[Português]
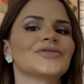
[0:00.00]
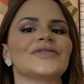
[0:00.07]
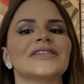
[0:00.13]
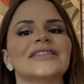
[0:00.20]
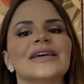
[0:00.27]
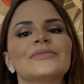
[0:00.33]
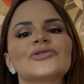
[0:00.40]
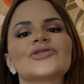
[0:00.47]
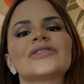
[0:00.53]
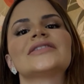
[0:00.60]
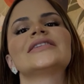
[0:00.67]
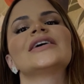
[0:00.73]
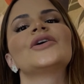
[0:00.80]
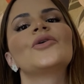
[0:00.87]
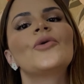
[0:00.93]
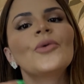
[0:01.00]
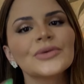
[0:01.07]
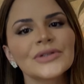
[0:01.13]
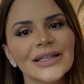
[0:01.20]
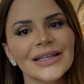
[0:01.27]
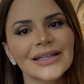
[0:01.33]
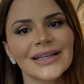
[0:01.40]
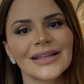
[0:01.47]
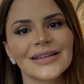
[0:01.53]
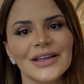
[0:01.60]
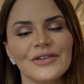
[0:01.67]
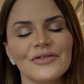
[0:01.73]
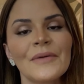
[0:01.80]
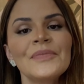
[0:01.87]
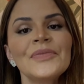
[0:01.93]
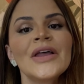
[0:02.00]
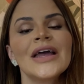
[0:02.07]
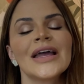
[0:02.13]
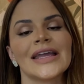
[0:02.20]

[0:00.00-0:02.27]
Fizemos uma segunda tentativa